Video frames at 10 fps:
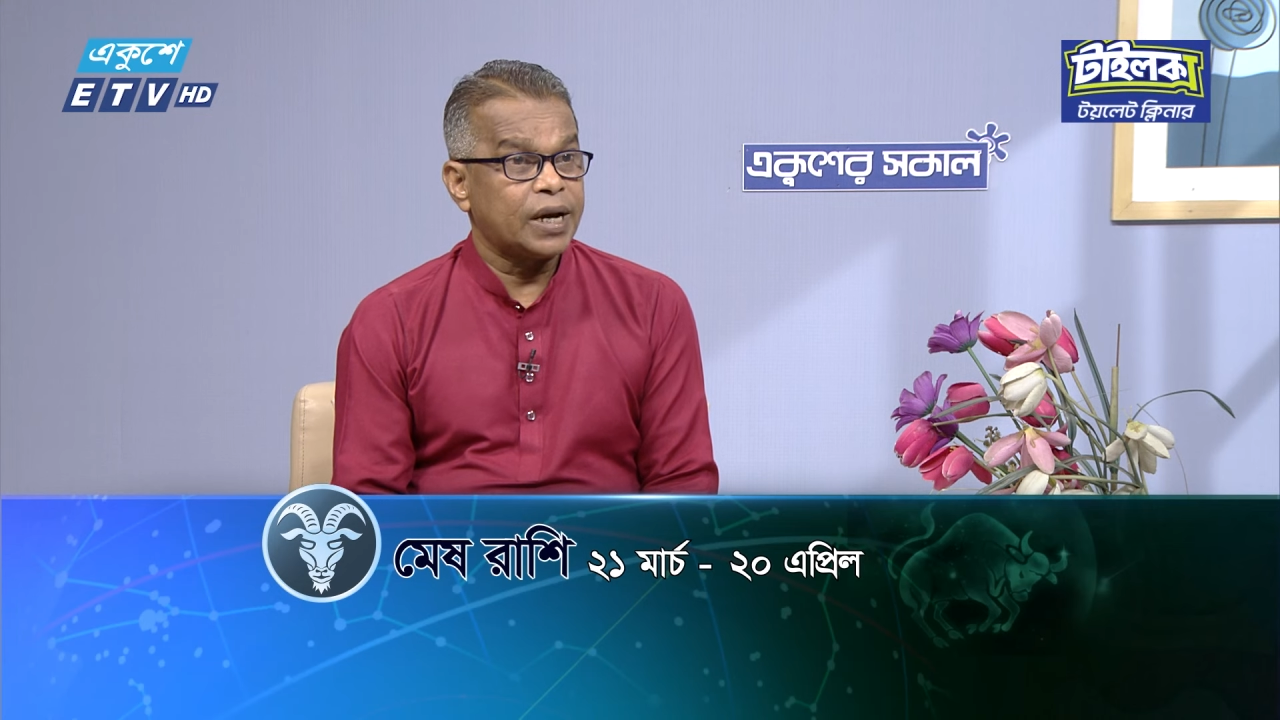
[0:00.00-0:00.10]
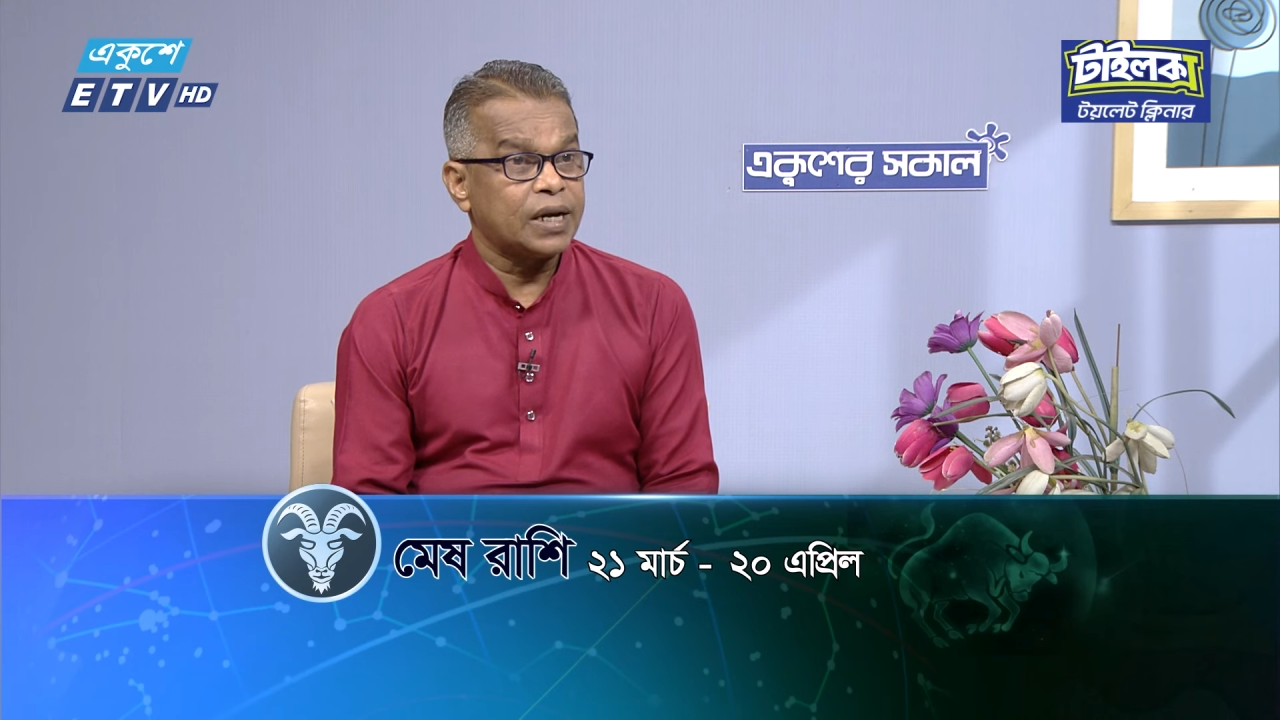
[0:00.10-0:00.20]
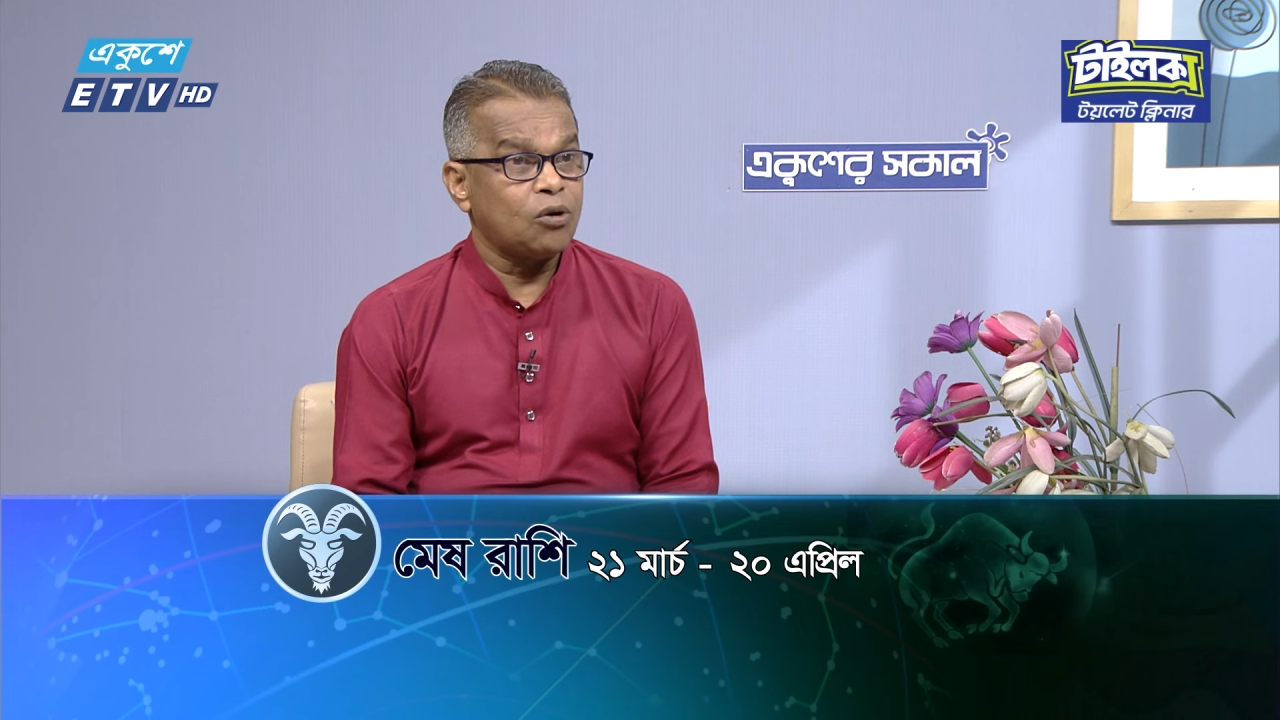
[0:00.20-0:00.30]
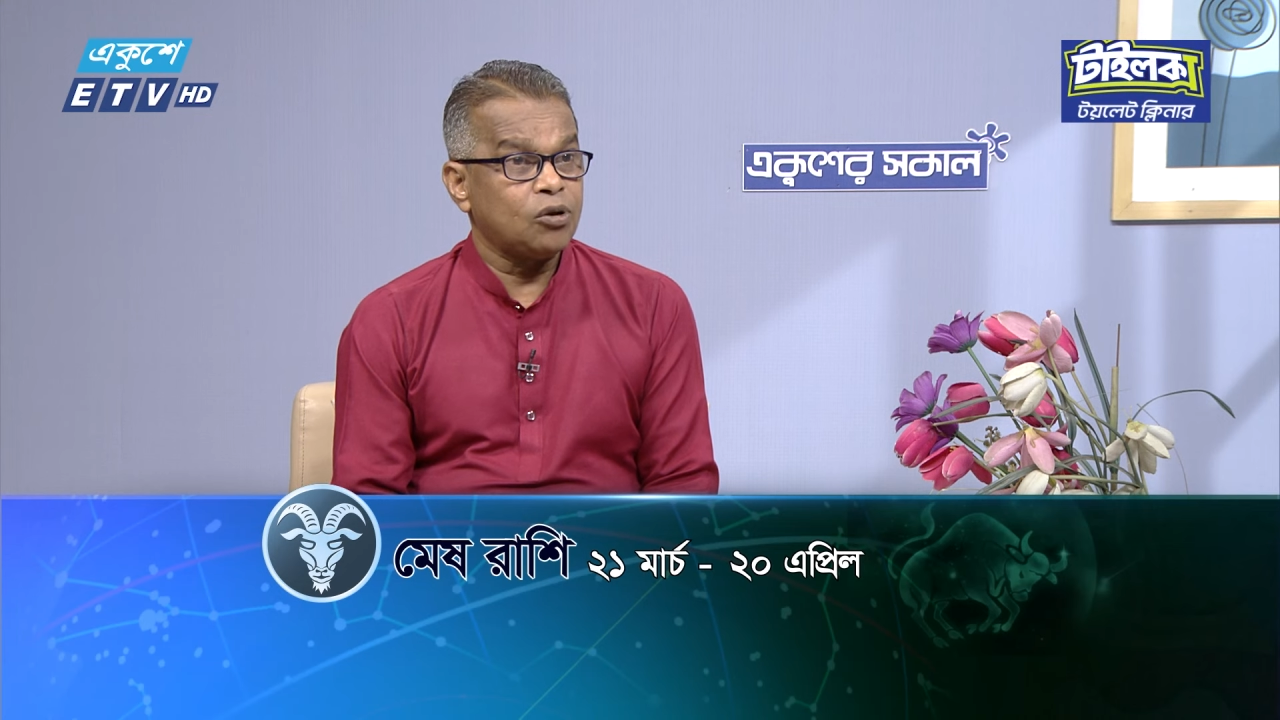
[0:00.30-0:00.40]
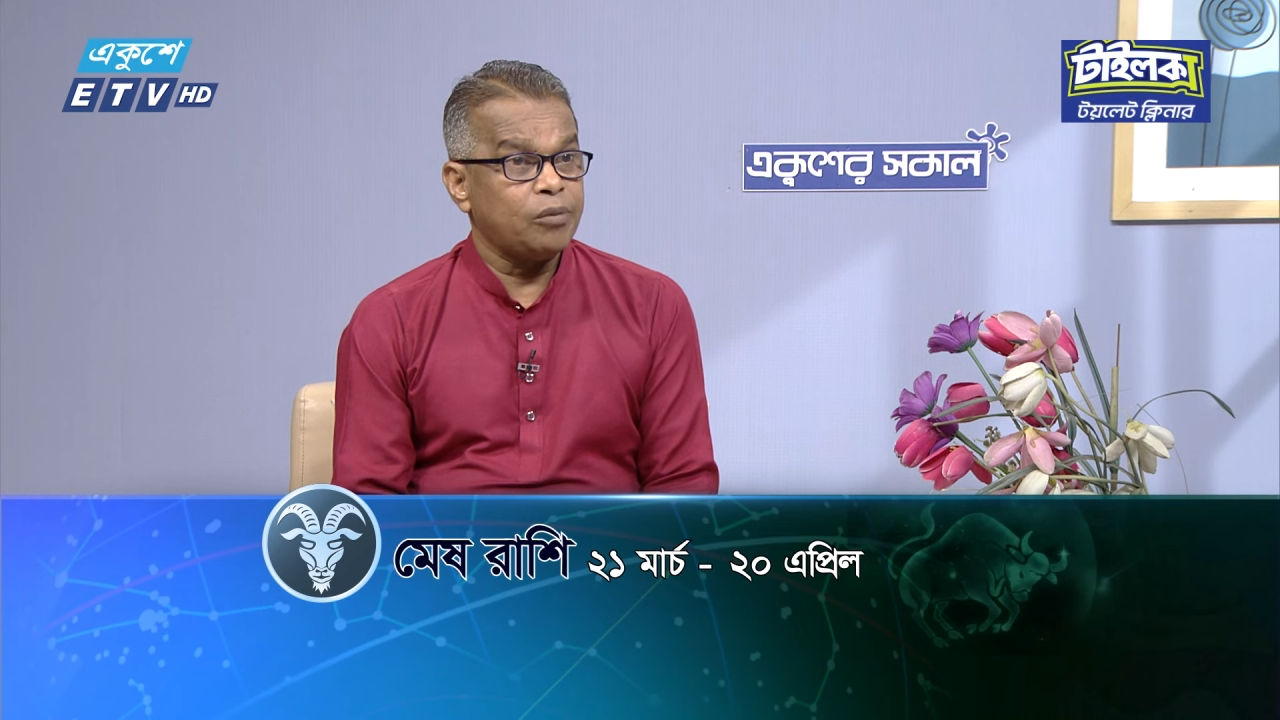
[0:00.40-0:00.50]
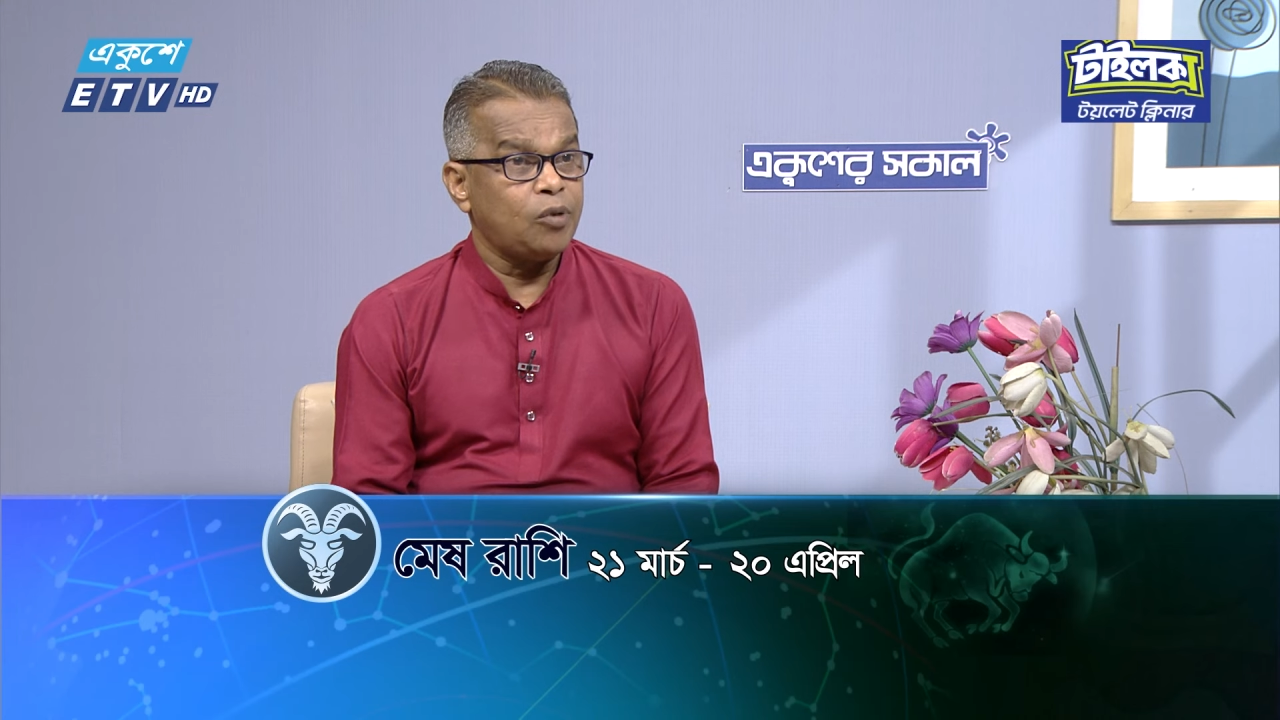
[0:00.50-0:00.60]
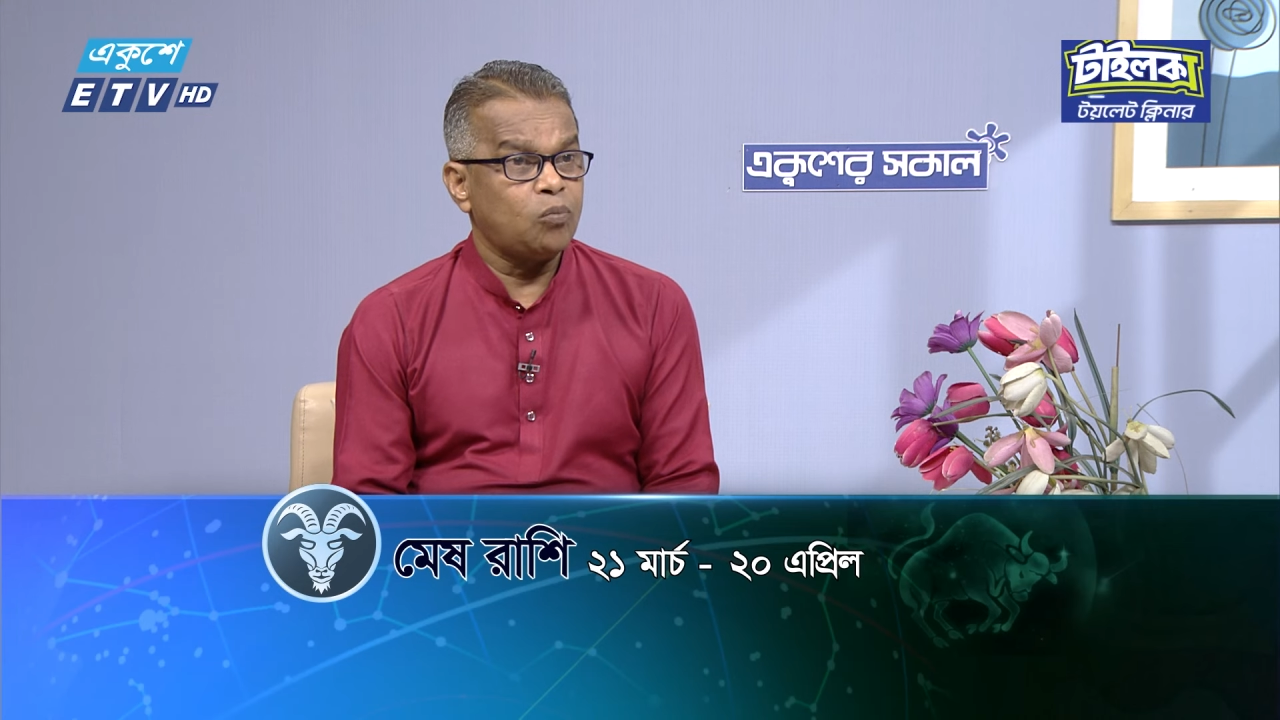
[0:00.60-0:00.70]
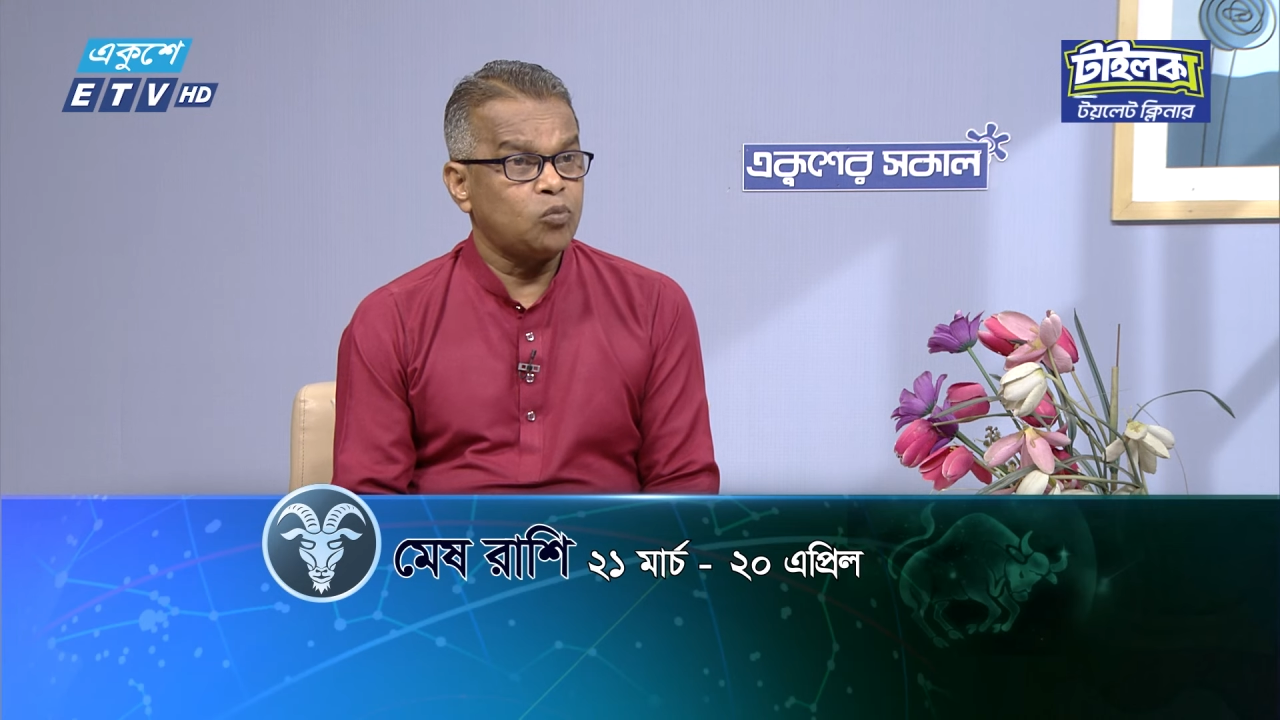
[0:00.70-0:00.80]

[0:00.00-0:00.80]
একটা কথা মা